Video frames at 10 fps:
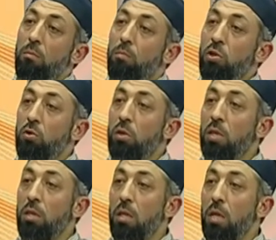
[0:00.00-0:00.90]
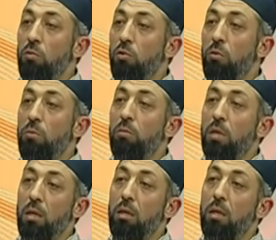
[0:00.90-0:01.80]
psikolojik tedavi görmem
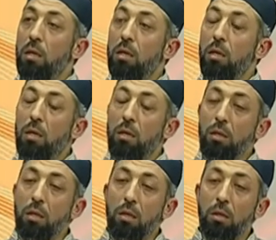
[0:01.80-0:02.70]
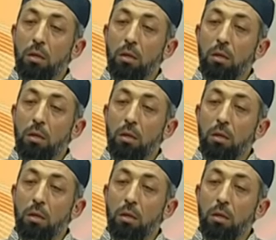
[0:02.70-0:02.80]
gerek, gerek, gerekirken